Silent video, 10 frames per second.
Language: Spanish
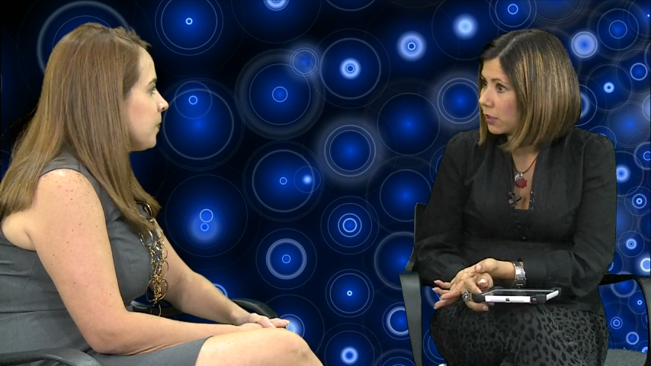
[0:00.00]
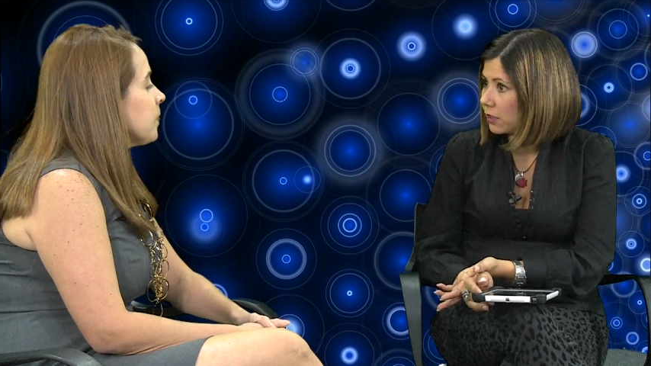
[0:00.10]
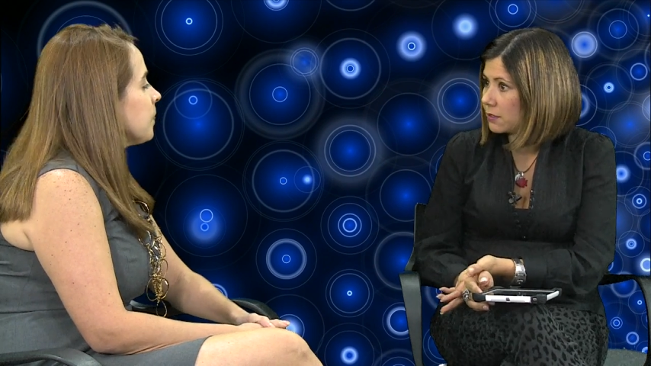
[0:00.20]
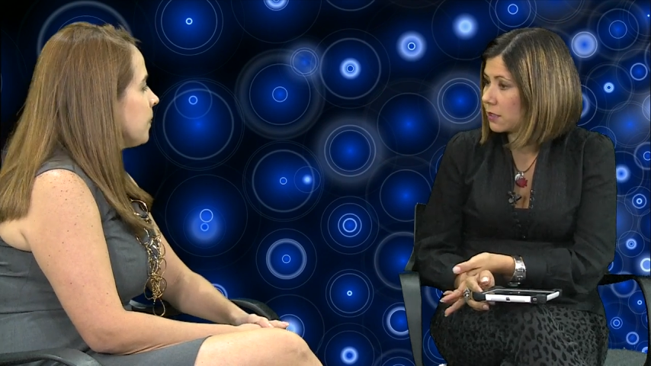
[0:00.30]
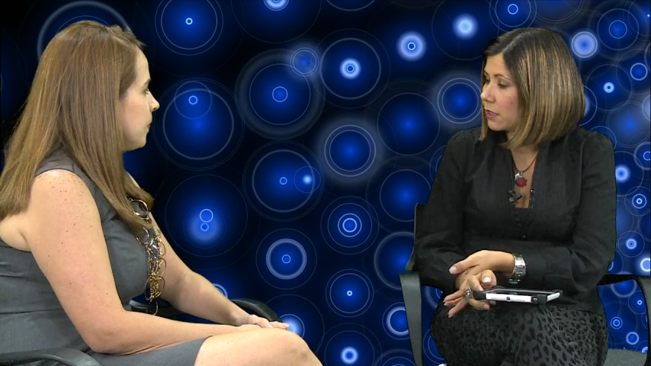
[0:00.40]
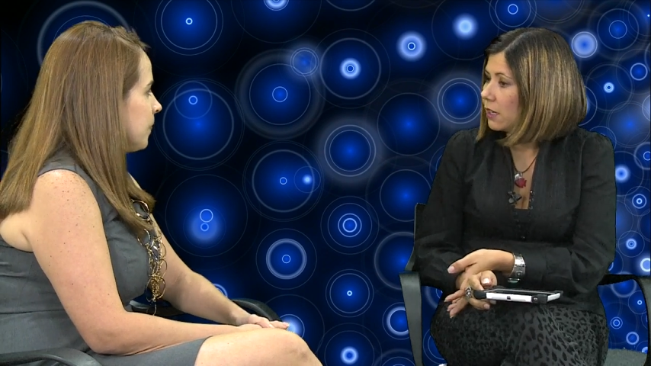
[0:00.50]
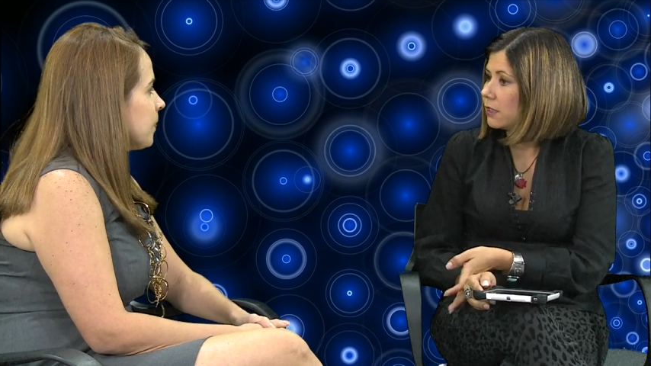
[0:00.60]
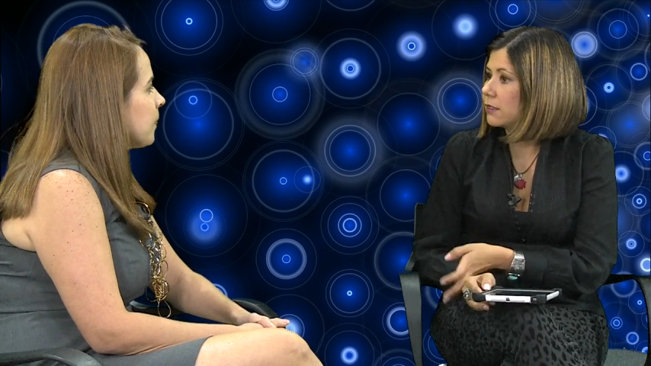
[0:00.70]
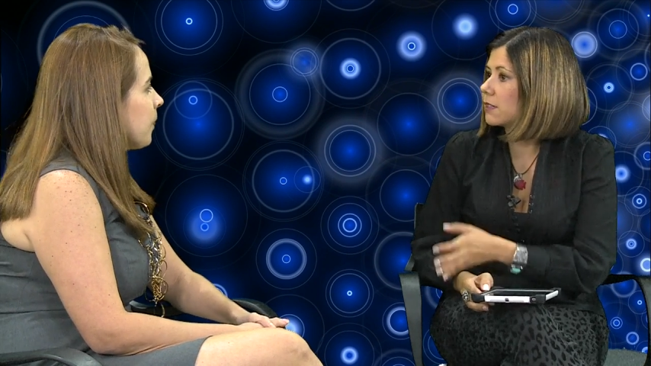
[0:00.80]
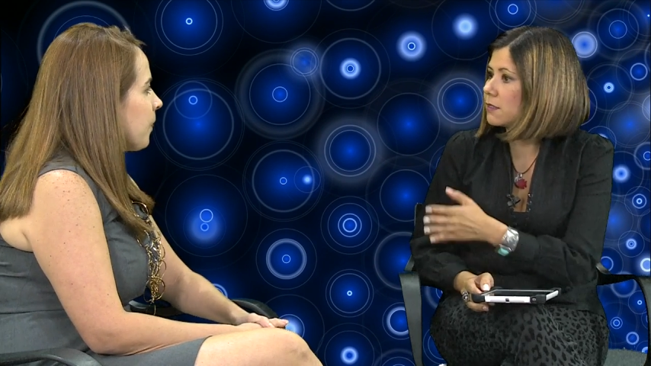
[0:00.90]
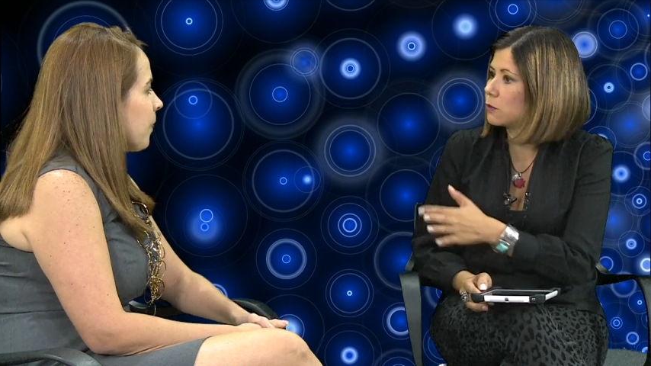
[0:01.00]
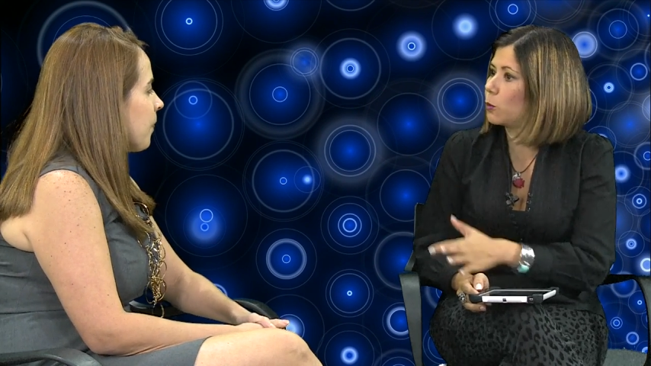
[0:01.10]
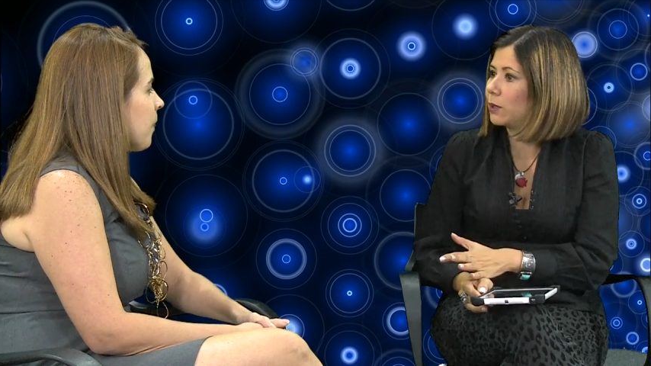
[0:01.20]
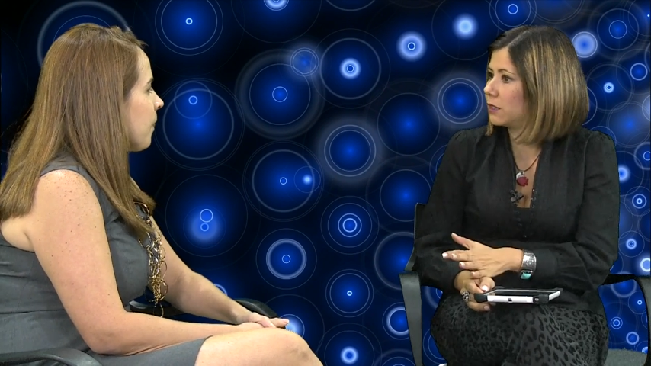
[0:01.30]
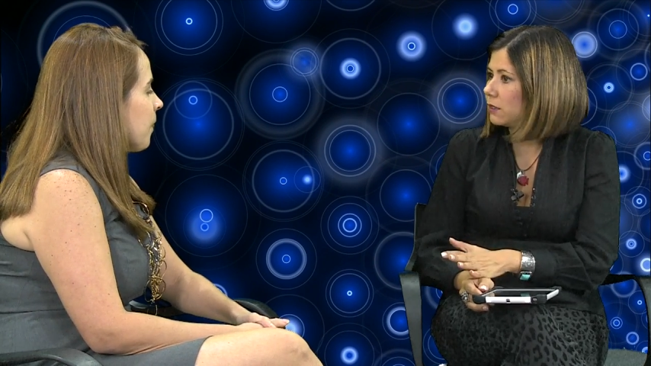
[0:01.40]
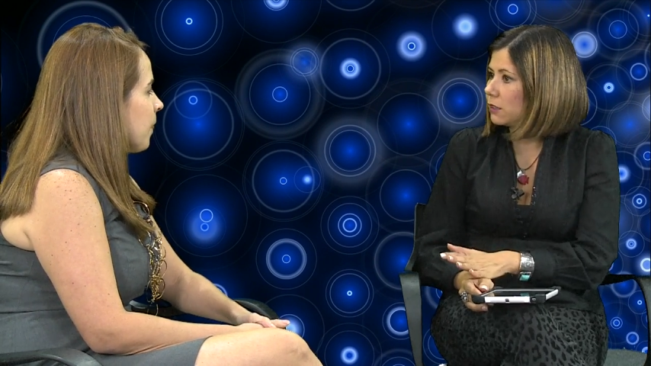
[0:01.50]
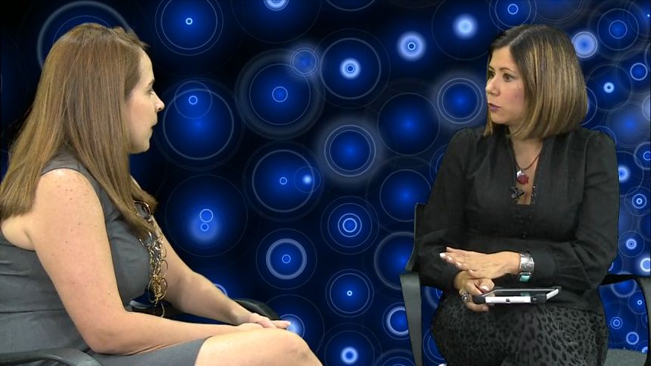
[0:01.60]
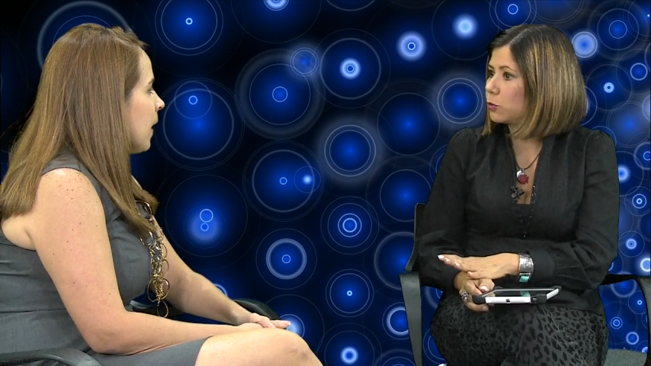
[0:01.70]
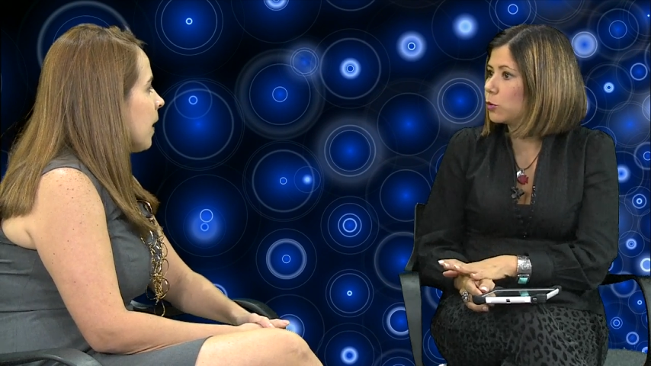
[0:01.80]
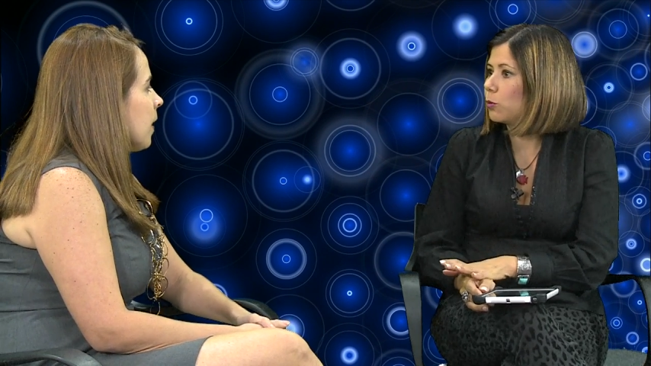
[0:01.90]
Y Es decir, que la gente que se someta a este
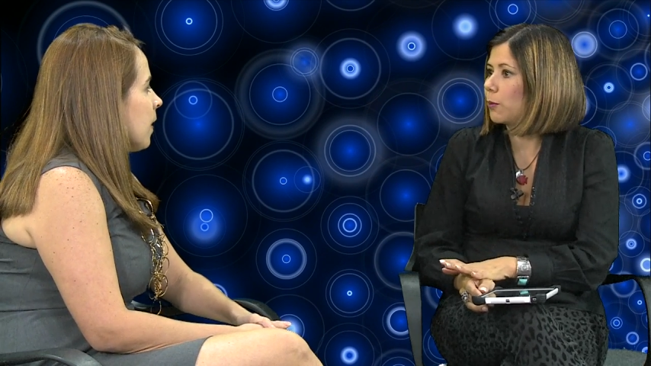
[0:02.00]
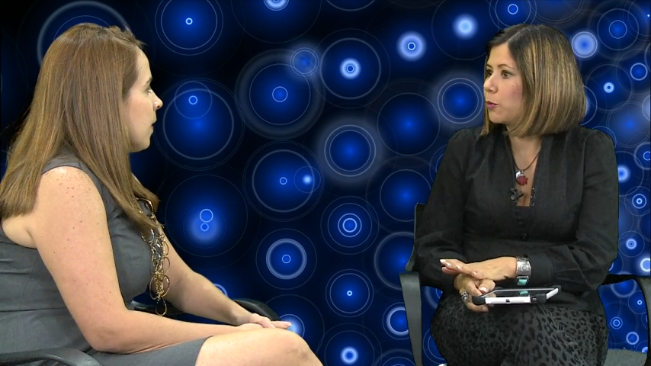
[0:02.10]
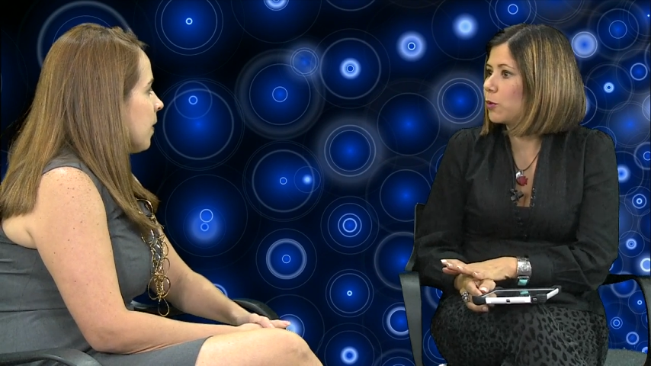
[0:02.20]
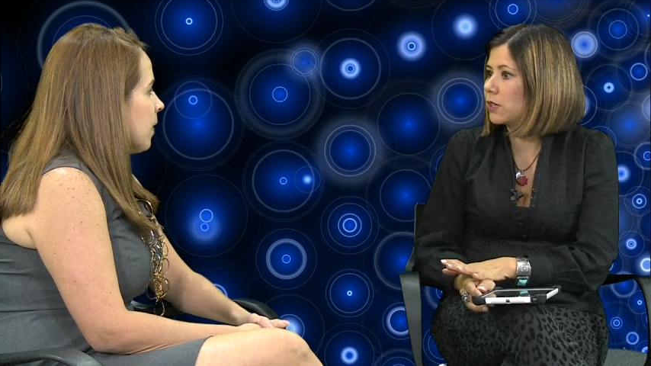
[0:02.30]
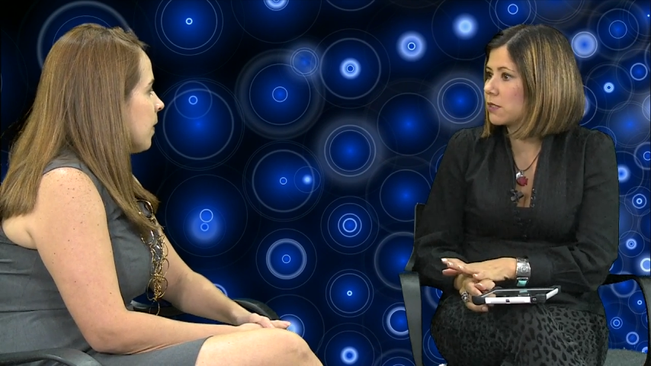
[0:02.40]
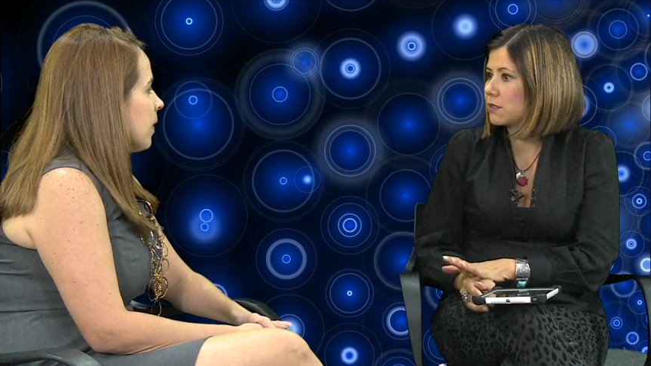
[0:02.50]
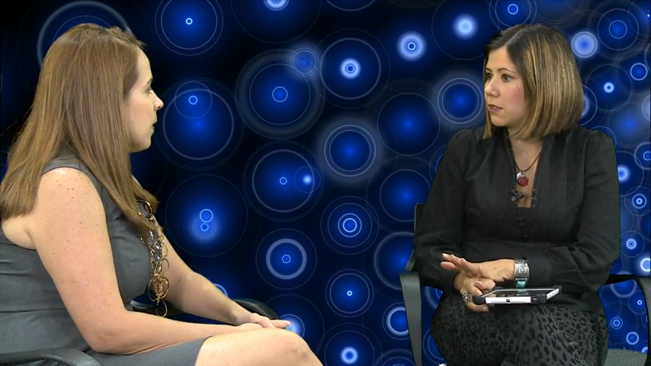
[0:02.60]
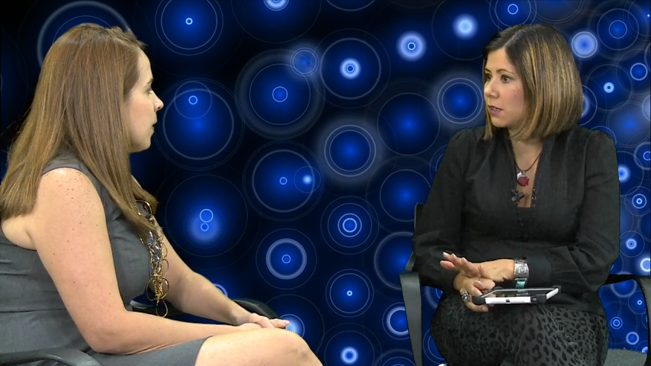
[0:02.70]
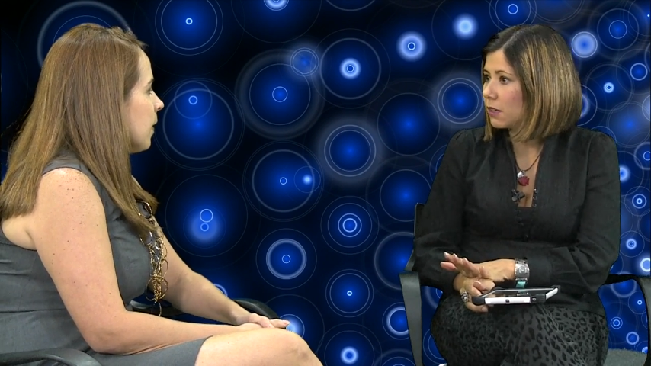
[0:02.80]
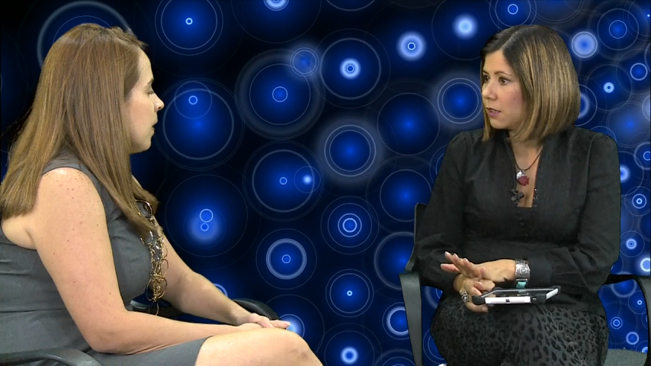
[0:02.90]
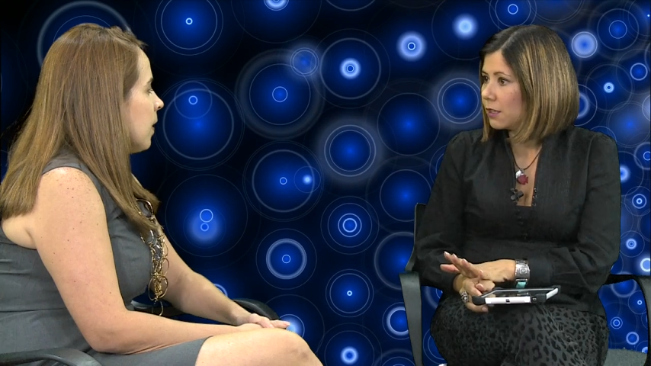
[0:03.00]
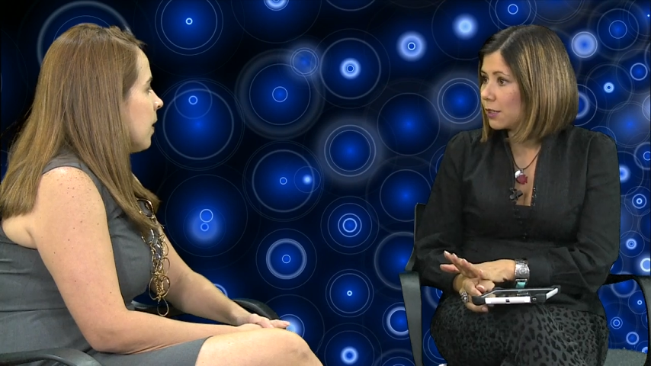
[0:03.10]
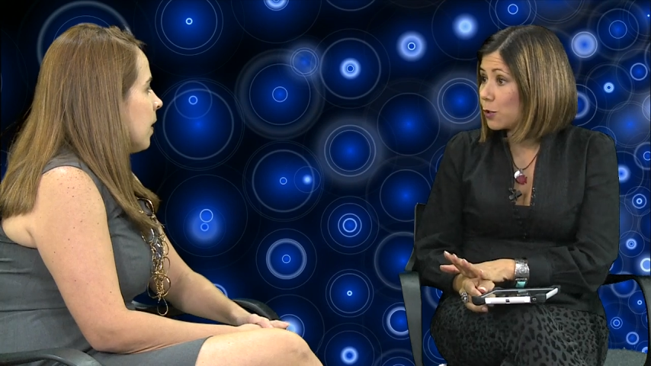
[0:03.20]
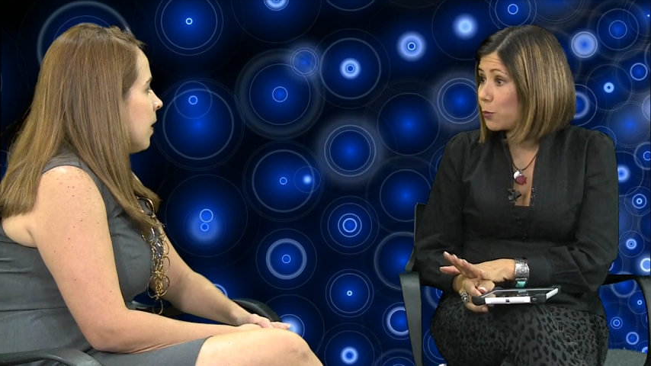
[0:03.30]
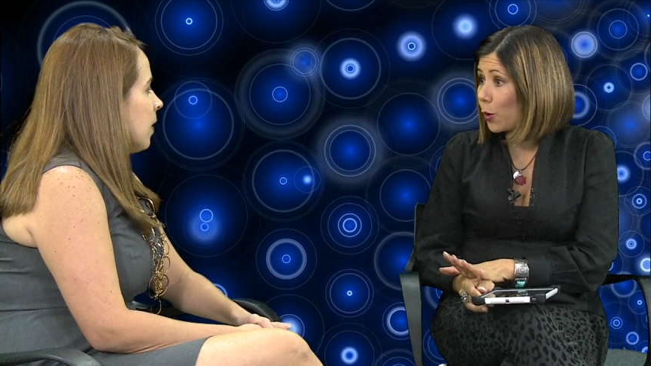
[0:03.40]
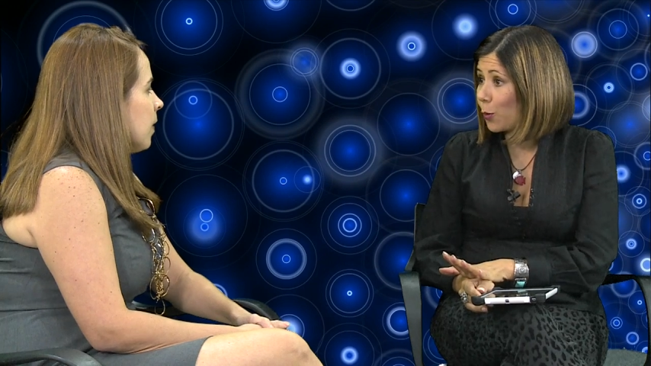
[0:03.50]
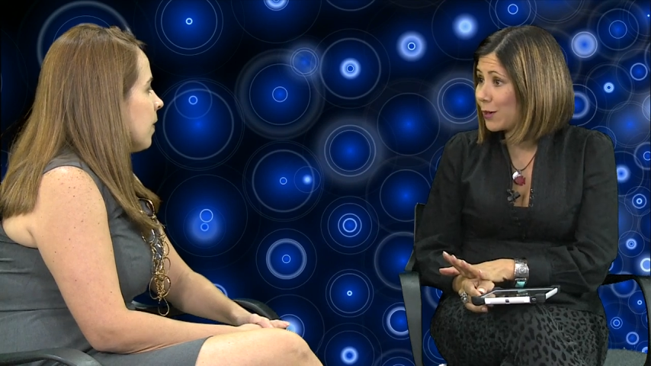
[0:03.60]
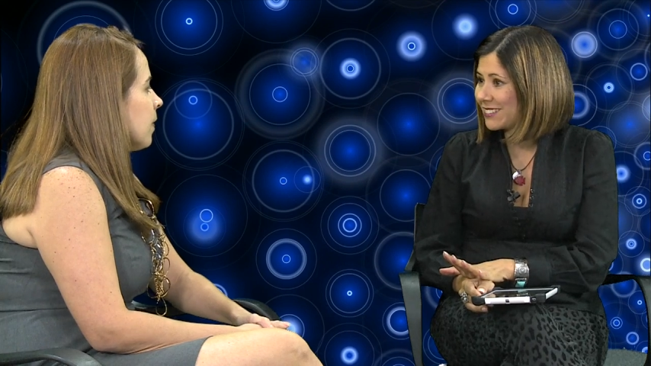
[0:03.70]
estudio va a poderse ir un poco más